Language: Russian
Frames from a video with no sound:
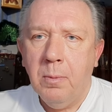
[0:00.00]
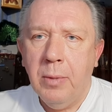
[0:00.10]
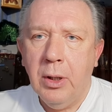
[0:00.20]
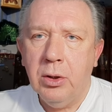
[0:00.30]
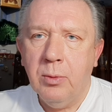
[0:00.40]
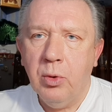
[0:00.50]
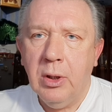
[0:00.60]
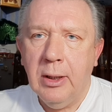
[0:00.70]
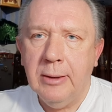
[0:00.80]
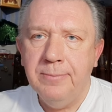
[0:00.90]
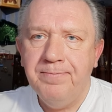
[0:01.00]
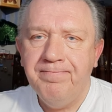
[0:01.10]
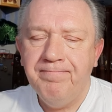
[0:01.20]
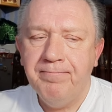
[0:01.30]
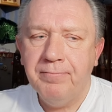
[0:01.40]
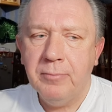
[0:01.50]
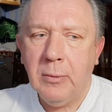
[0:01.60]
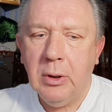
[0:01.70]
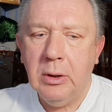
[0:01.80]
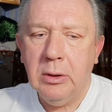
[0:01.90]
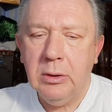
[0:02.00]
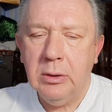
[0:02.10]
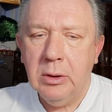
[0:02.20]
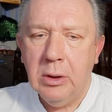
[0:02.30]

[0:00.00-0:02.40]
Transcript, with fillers: Поэтому я для,